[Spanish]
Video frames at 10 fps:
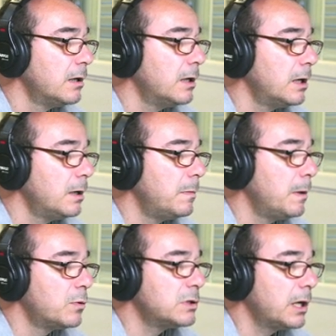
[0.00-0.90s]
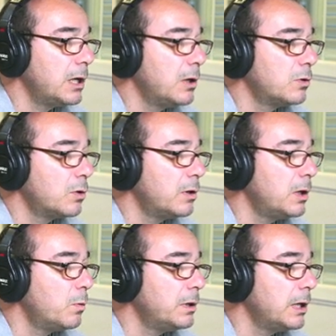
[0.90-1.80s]
eh, vemos aquí otro en
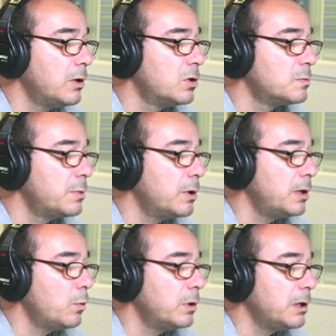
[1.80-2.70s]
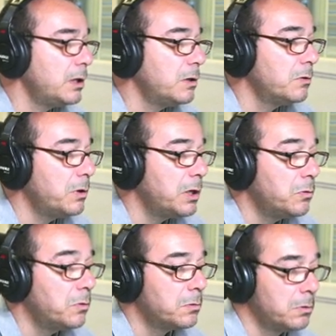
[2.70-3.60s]
52, pero en 55 no hay
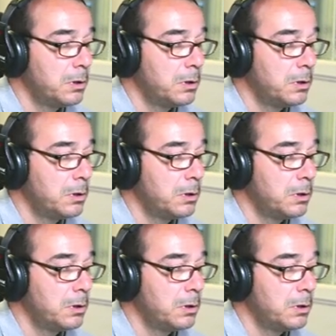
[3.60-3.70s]
ninguno.